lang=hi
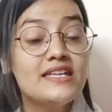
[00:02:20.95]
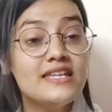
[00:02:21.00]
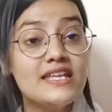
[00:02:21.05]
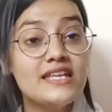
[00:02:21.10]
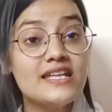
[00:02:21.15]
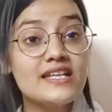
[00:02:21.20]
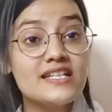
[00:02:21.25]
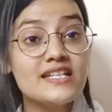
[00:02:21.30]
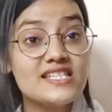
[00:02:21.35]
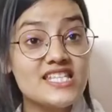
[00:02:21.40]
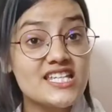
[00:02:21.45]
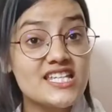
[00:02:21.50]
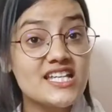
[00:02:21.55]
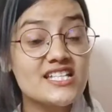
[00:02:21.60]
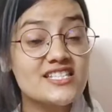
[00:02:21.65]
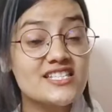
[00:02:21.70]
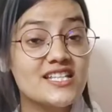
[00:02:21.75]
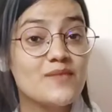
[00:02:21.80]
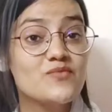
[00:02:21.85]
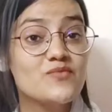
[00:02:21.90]
कि किसी
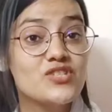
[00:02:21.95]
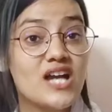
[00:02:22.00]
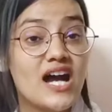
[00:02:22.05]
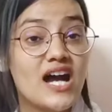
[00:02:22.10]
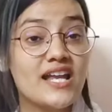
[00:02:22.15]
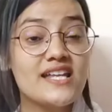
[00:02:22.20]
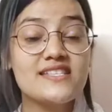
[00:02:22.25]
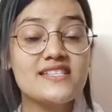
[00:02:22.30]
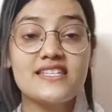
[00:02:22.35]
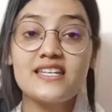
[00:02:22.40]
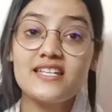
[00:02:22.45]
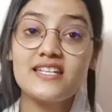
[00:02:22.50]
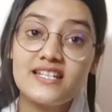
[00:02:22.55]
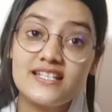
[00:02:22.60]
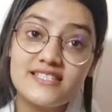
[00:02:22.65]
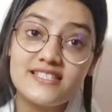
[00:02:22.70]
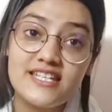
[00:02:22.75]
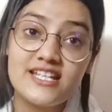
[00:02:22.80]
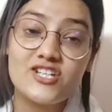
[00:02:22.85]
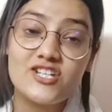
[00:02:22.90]
के समझाने से
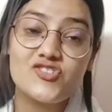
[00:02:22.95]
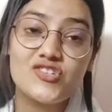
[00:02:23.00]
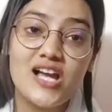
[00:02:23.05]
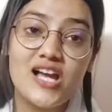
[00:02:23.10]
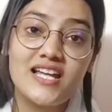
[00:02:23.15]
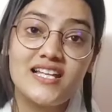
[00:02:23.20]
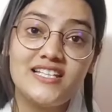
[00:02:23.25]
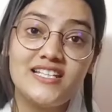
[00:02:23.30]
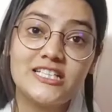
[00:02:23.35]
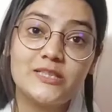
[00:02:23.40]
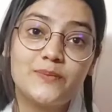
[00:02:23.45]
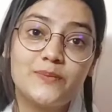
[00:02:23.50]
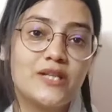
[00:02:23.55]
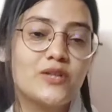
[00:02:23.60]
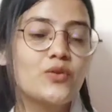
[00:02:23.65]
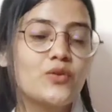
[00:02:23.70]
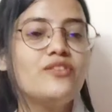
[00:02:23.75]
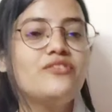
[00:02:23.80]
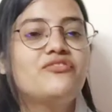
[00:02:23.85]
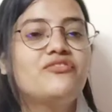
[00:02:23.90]
किसी की जाहिलियत
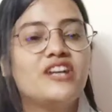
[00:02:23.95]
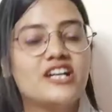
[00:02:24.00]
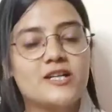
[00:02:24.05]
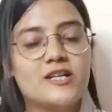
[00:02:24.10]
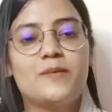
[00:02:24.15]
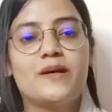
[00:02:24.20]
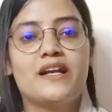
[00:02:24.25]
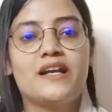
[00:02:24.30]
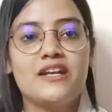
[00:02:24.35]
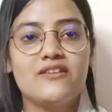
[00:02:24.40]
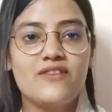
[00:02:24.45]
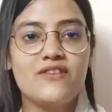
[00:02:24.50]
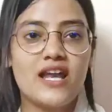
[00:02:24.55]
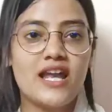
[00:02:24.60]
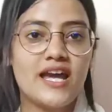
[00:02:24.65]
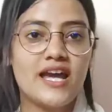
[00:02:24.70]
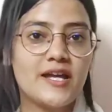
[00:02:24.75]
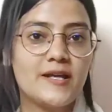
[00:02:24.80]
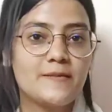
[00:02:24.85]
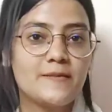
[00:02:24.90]
पर कोई फर्क पड़ने
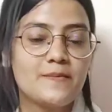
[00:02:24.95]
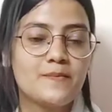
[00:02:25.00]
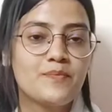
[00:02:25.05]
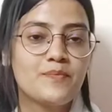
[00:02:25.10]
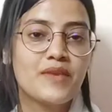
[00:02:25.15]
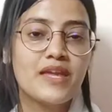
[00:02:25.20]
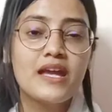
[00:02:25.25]
वाला है